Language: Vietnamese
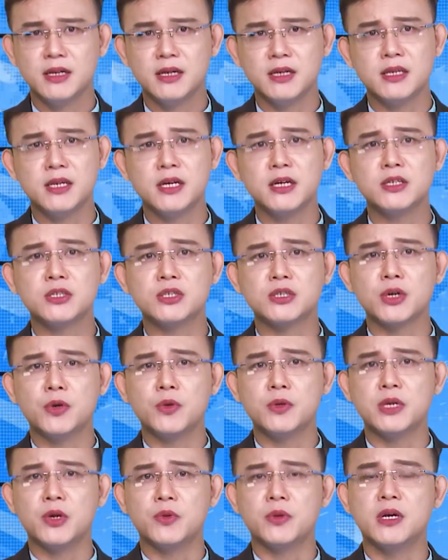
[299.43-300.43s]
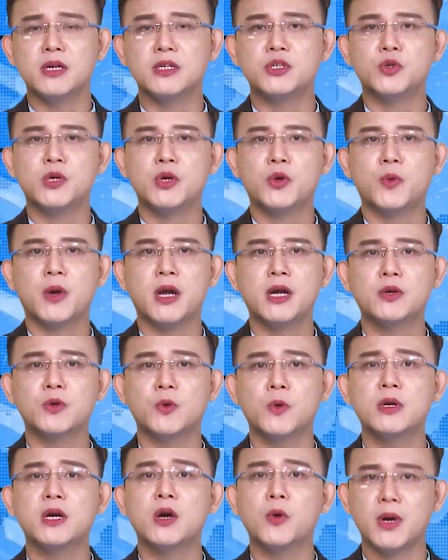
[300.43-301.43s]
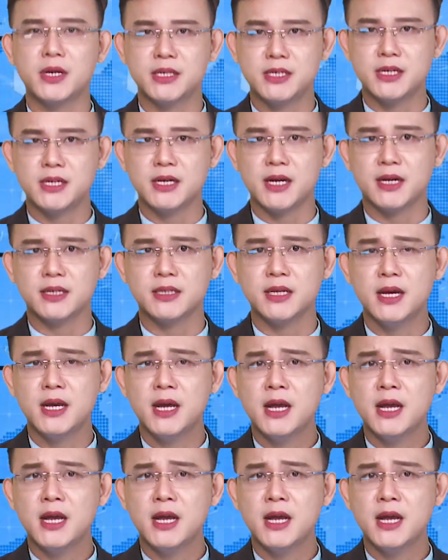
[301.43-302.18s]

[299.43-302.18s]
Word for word: Nhưng sau nhiều đợt truy quét của cơ quan chức năng,